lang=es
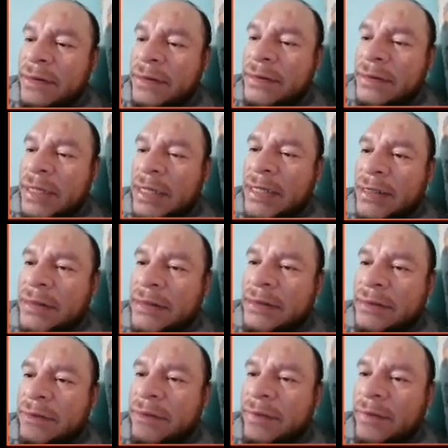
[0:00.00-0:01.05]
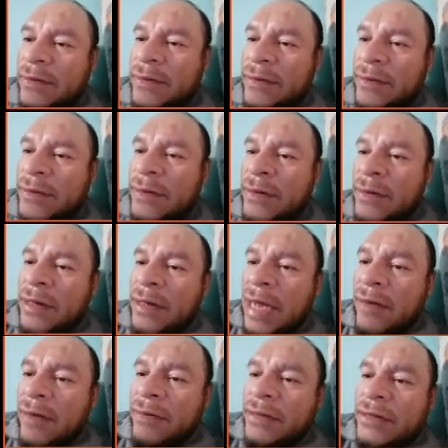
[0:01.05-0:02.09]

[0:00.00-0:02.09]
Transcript: 6 por a